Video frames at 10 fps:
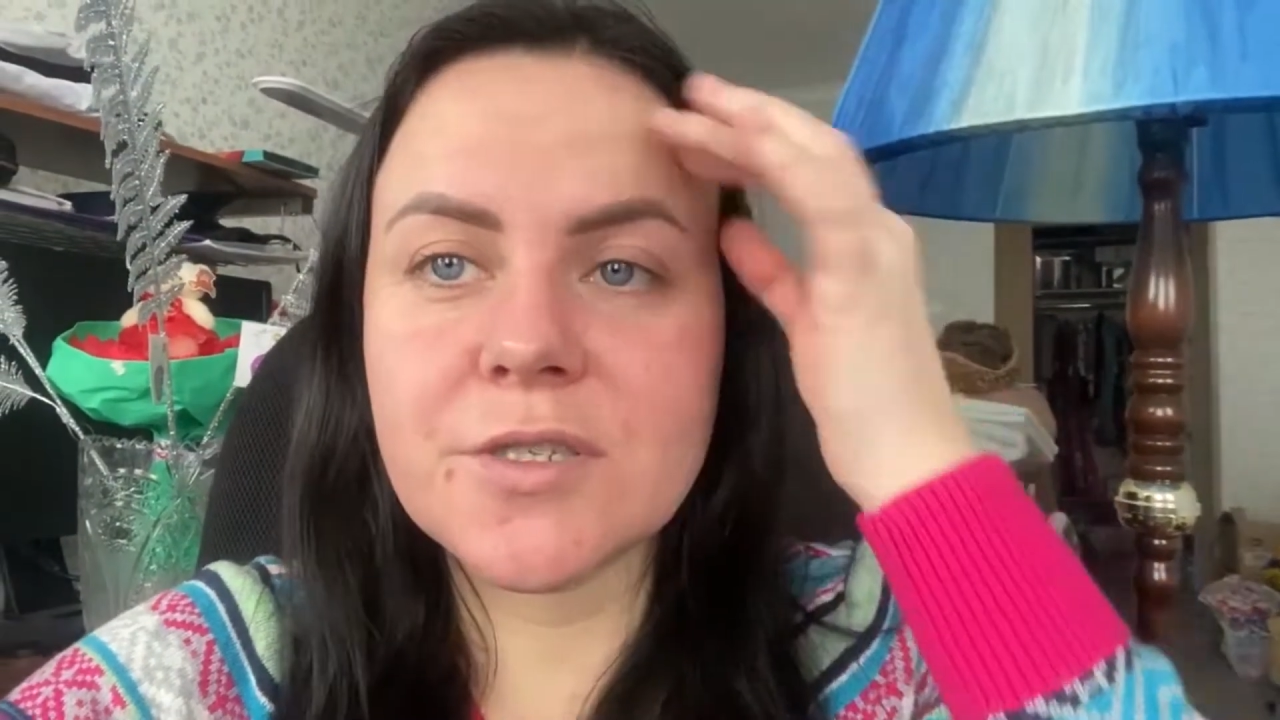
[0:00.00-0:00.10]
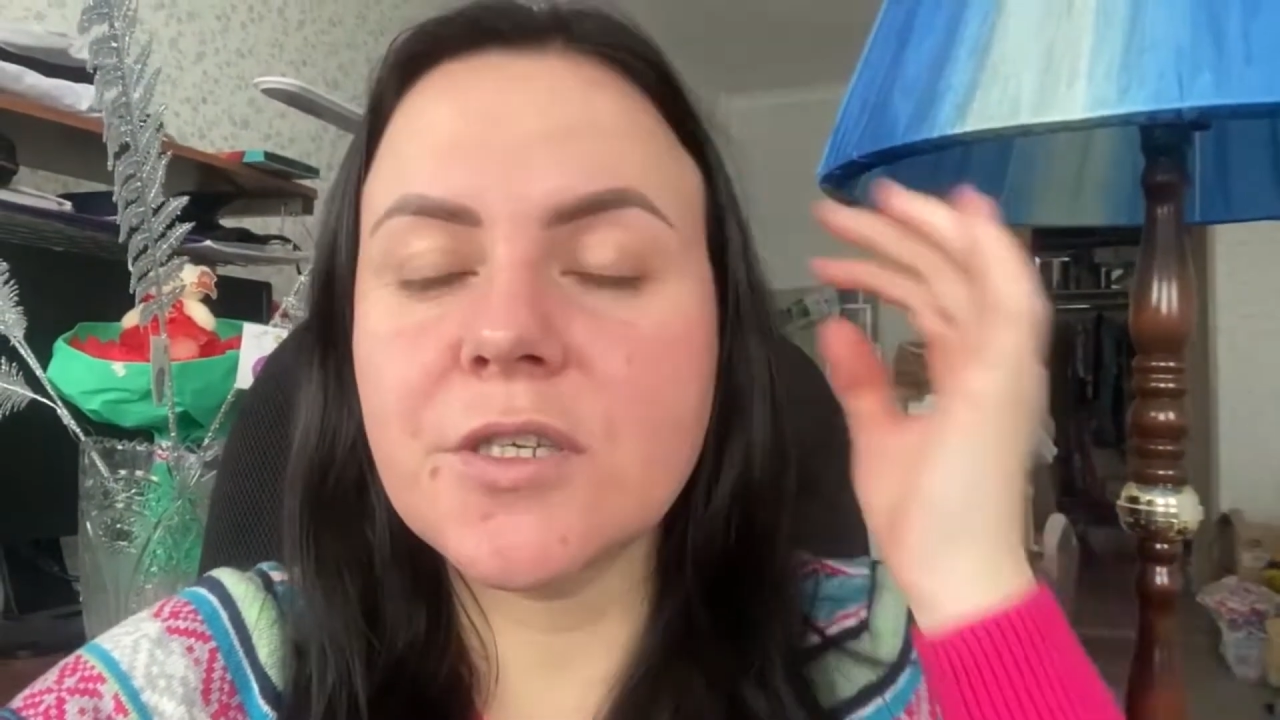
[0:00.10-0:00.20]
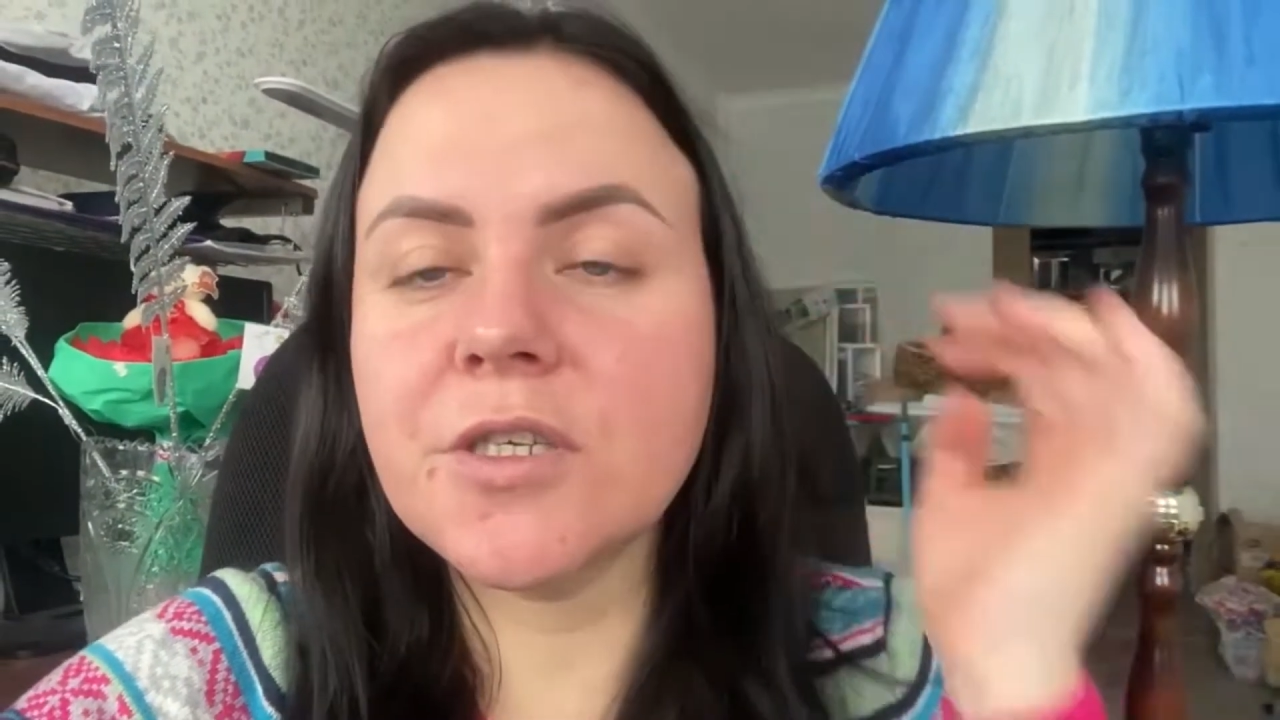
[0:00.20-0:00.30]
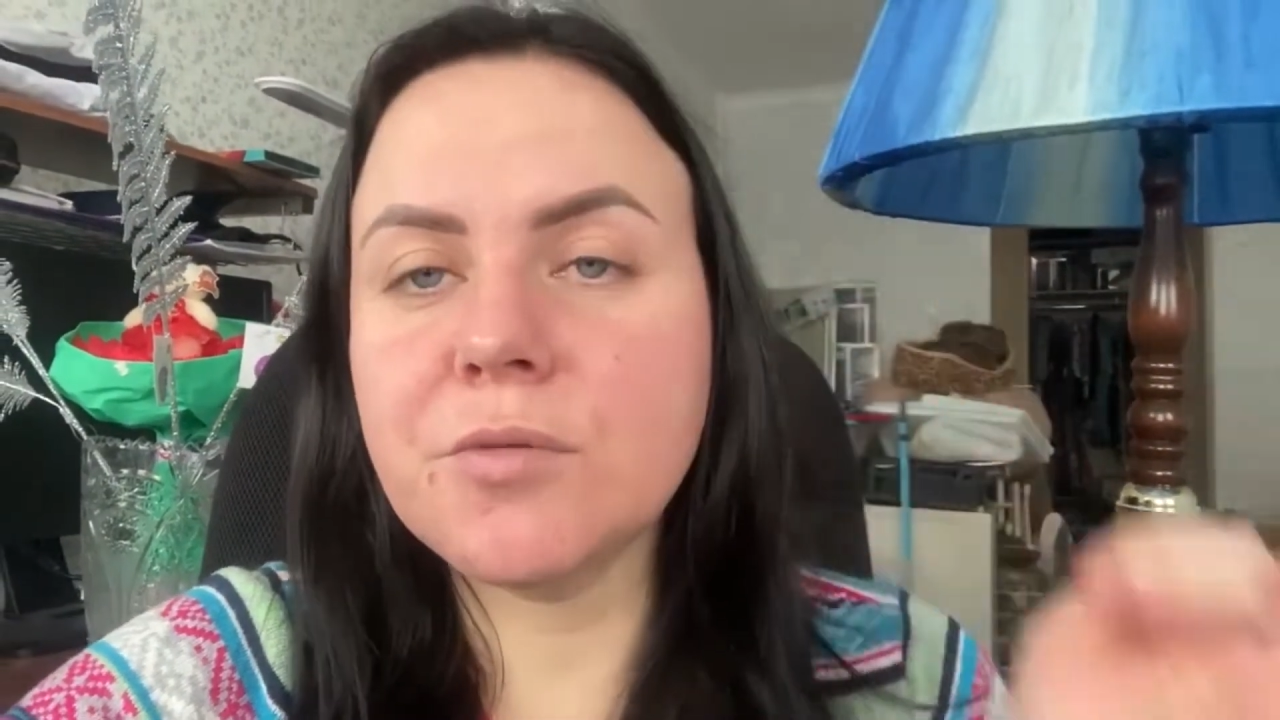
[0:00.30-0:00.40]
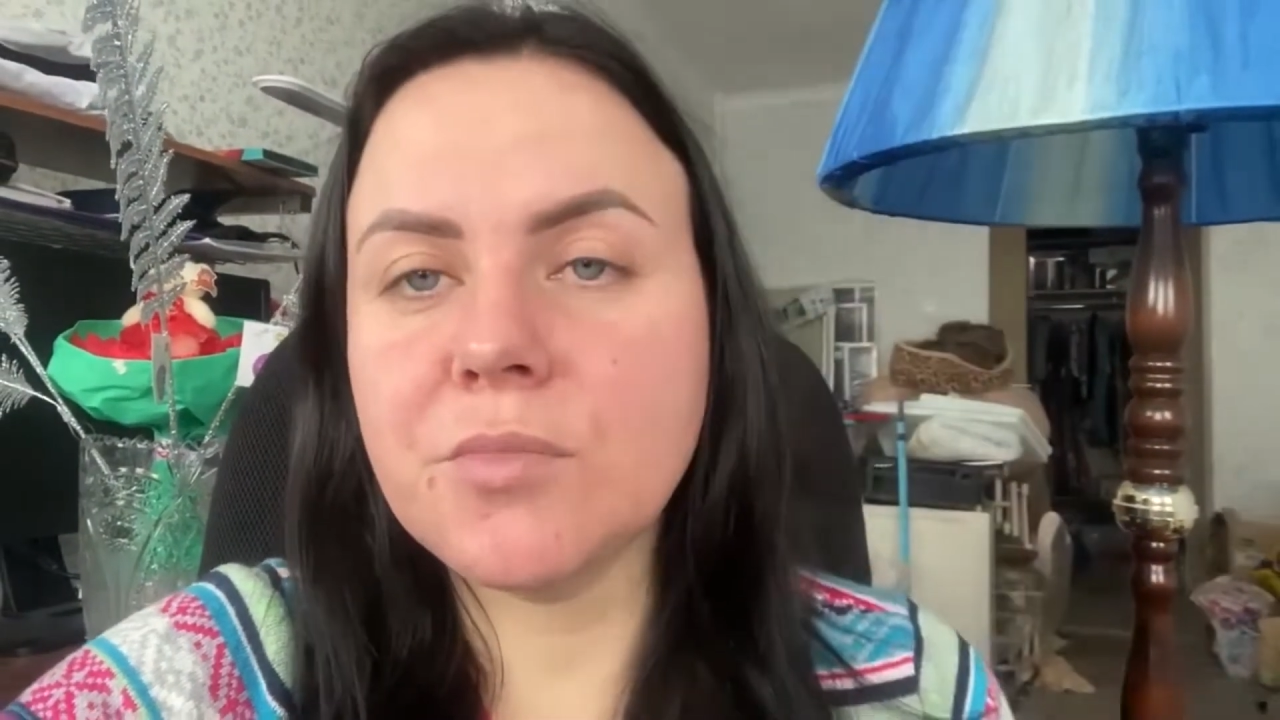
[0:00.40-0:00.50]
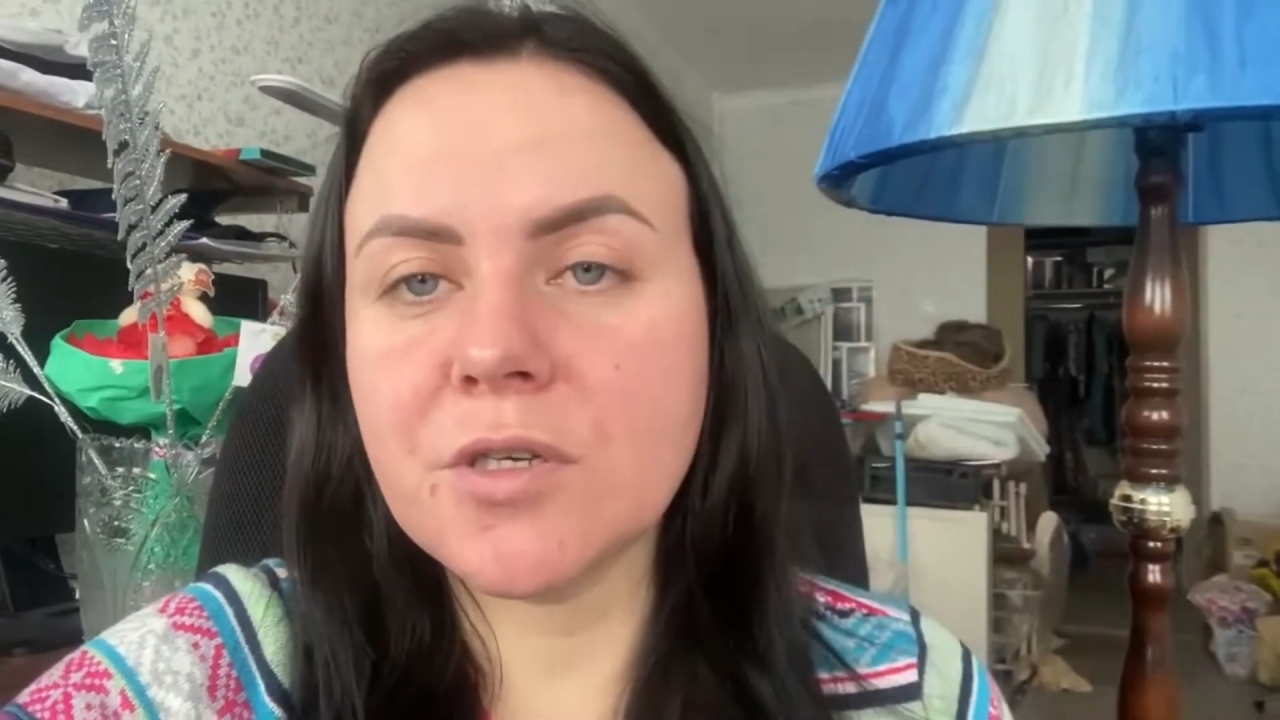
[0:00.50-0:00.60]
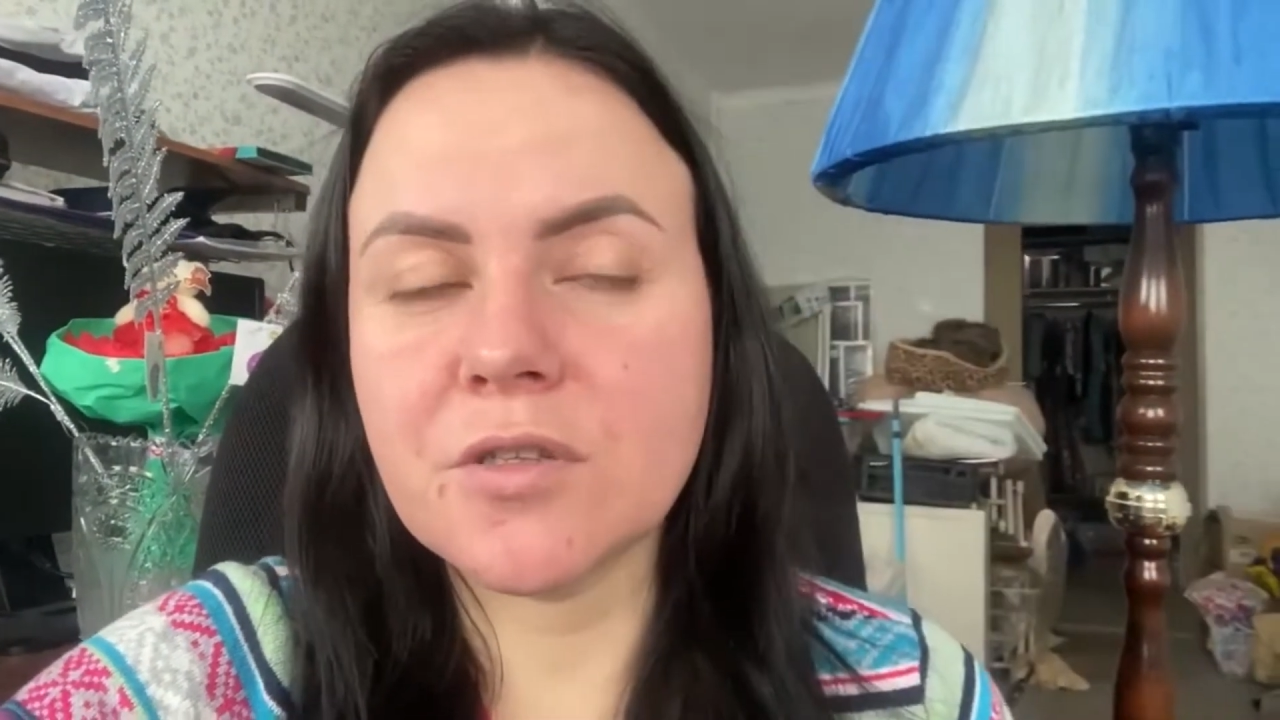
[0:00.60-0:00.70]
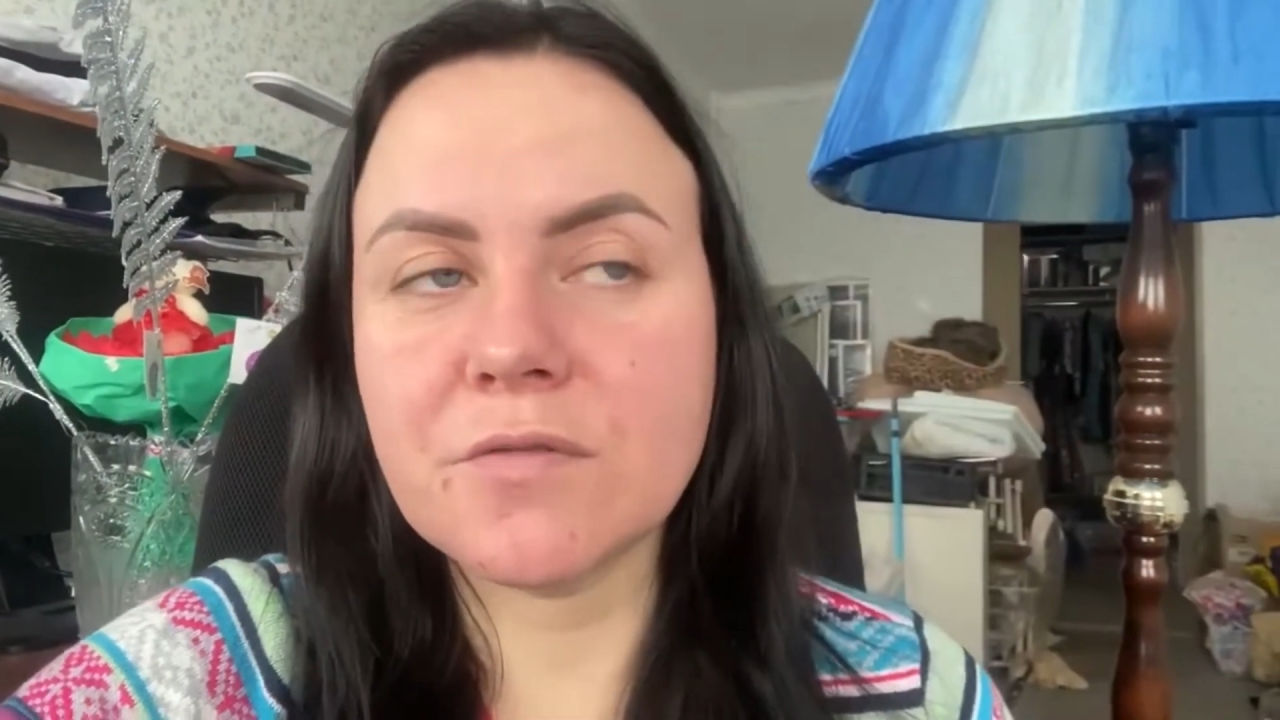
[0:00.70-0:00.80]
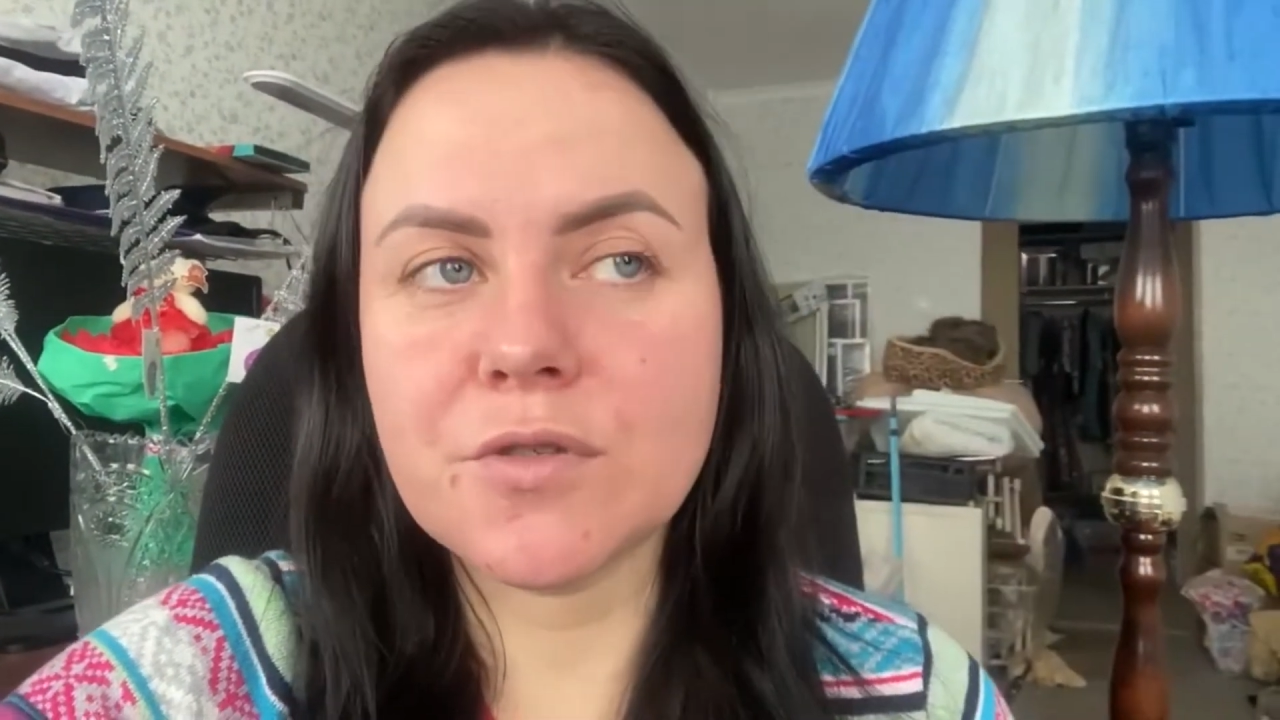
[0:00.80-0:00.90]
занемело